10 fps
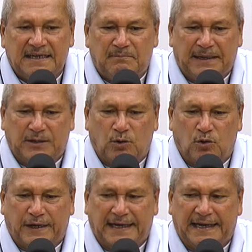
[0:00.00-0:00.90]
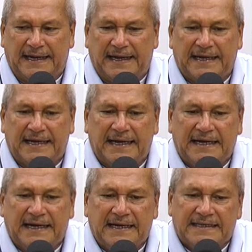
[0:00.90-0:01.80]
pero que
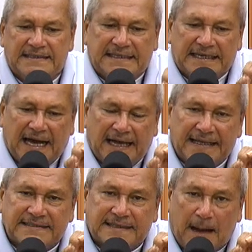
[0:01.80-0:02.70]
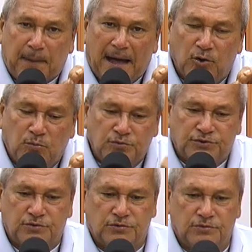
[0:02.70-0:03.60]
se ha destapado
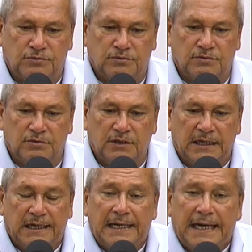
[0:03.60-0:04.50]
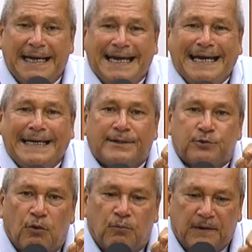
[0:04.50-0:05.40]
mucho el
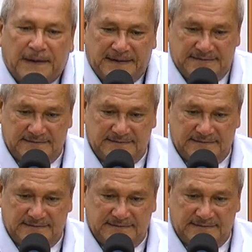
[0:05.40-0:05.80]
cofre.